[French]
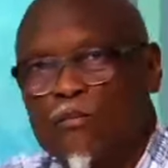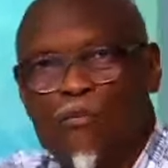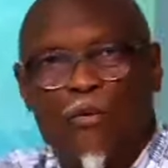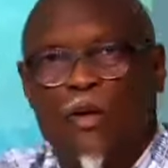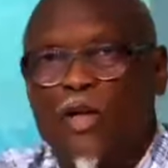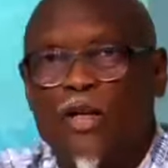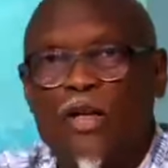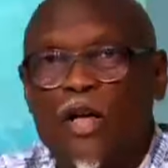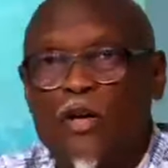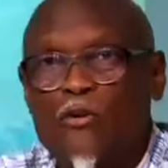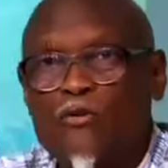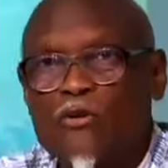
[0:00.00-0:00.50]

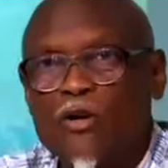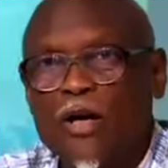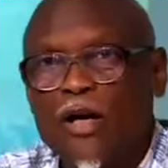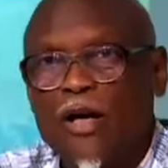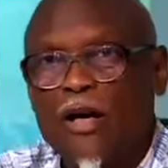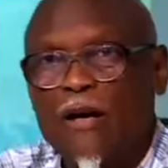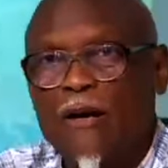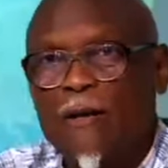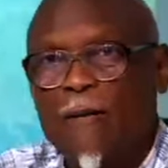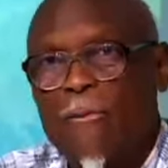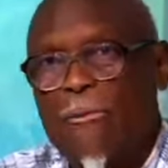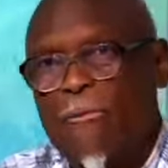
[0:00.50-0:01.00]
peut être
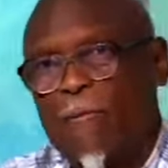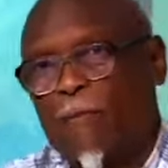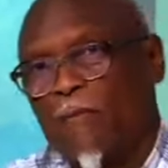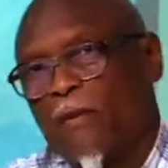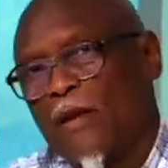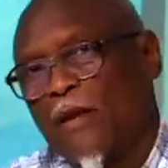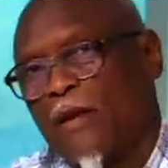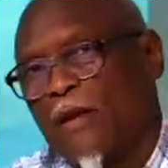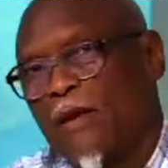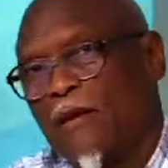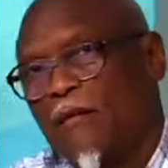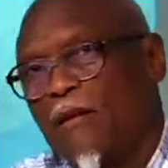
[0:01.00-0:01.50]
naturelle,
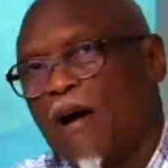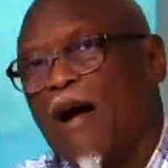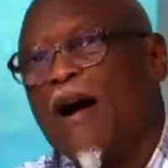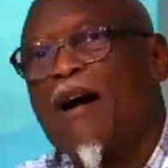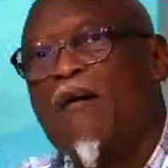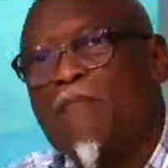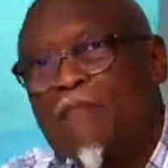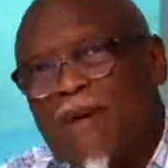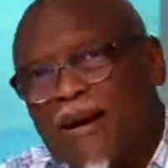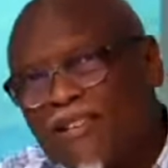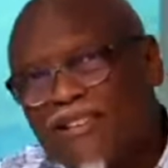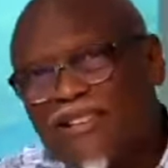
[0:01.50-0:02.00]

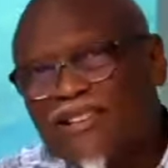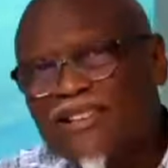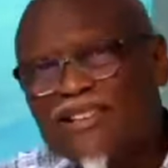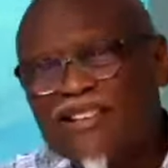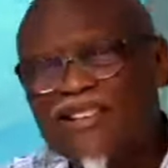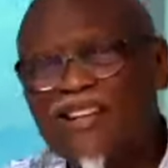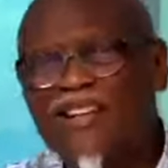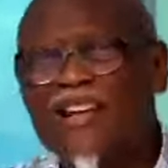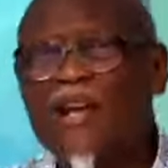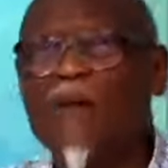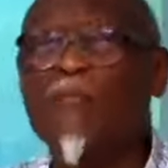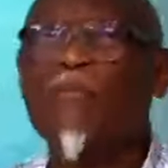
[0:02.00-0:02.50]
en
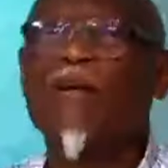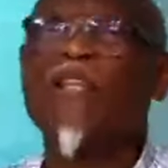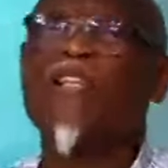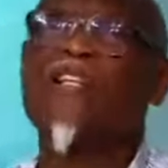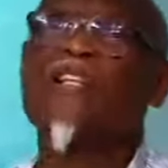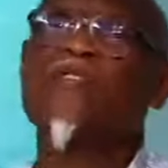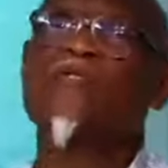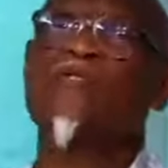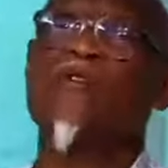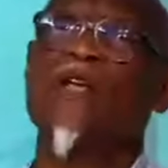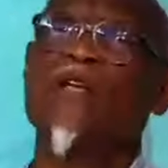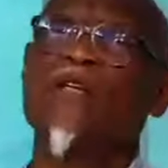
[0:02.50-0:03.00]
Martinique, il n'y a pas de
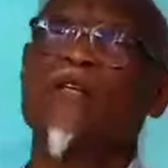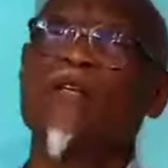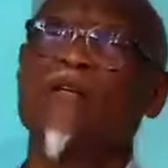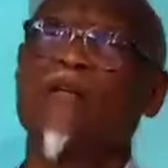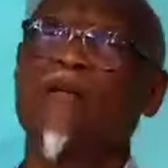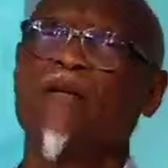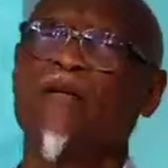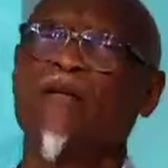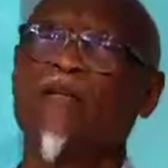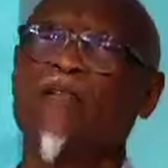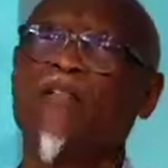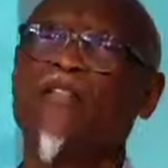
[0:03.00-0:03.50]
saisonnalité.
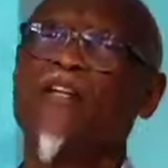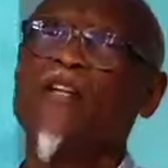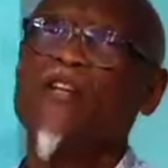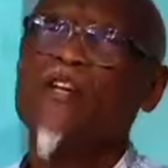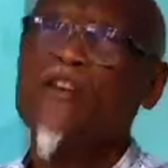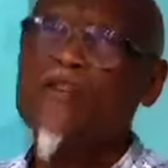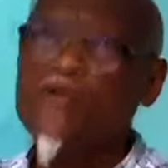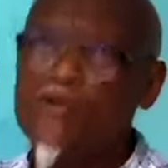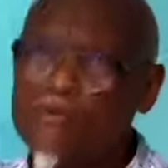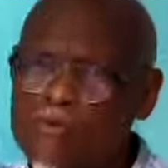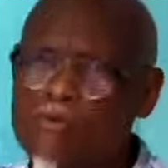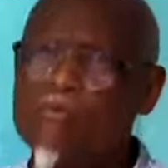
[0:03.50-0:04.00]
C'est
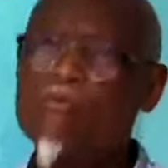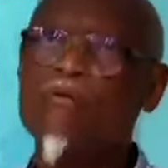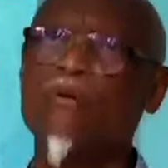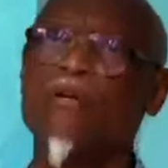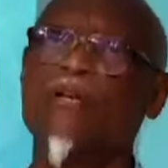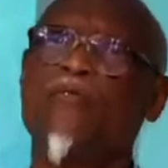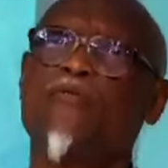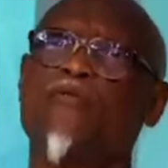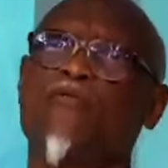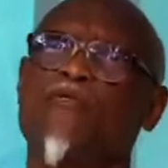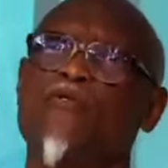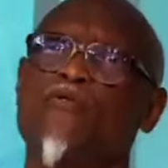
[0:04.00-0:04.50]
nous
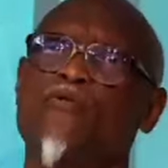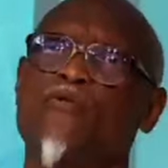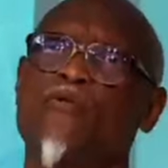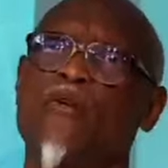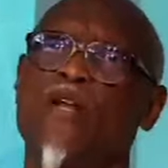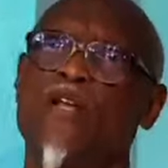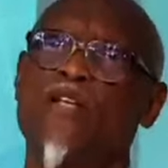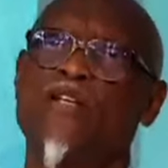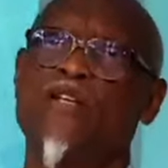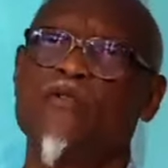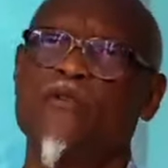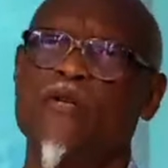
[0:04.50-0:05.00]
qui faisons
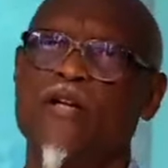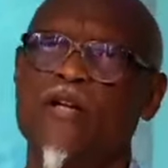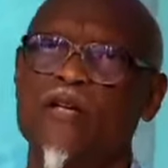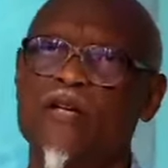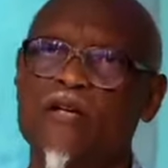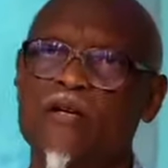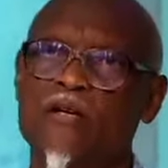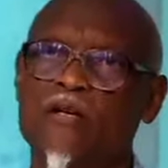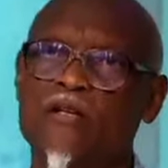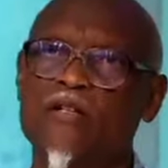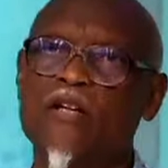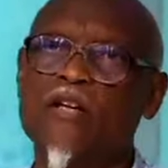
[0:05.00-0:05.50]
la
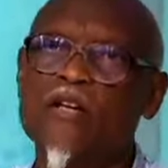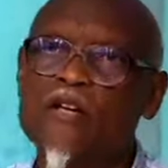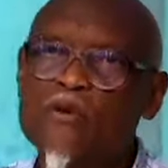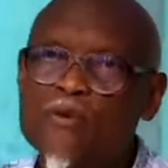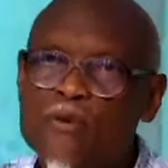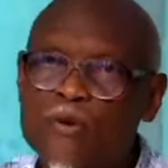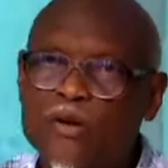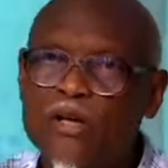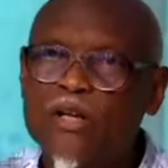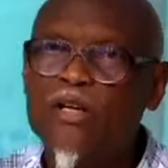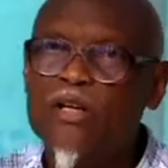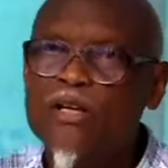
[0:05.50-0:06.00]
saisonnalité. C'est
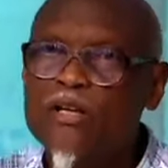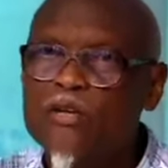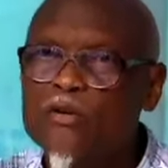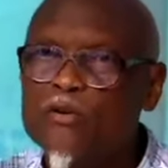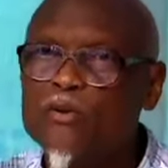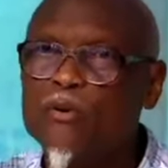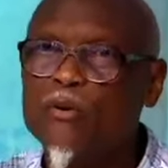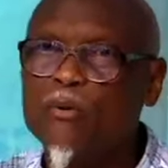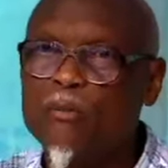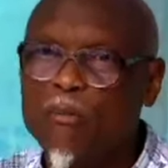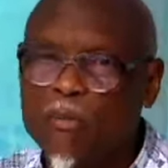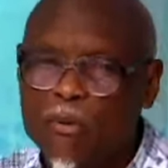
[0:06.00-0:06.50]
nous qui
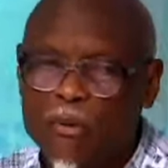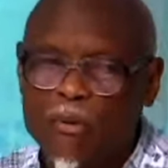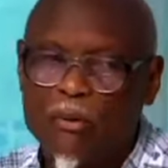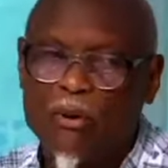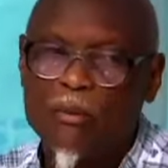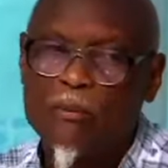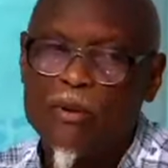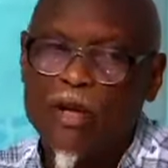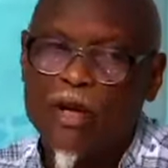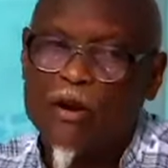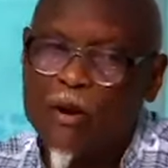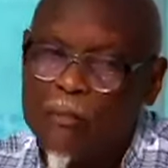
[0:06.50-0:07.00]
disons, bon,
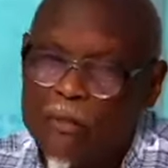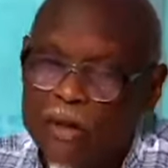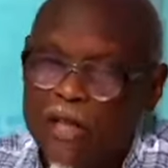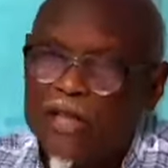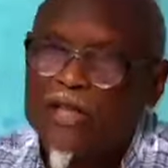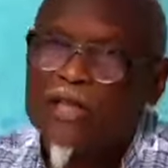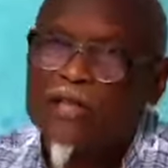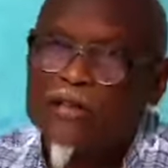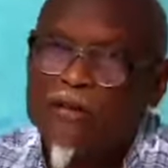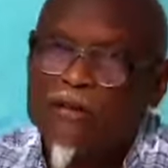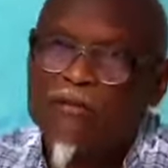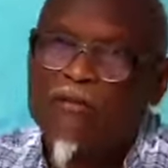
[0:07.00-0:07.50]
eh bien, comme
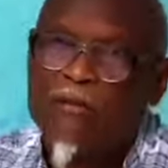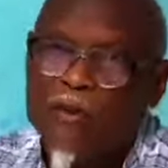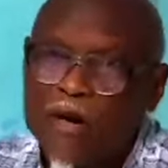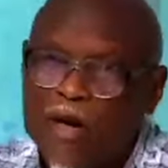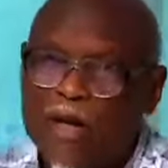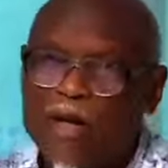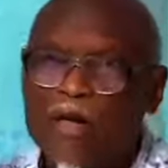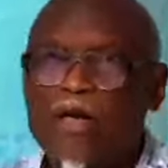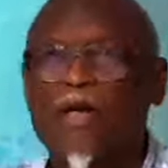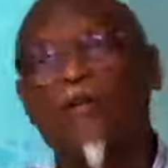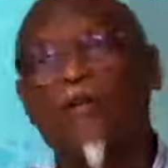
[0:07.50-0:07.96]
les gens vont...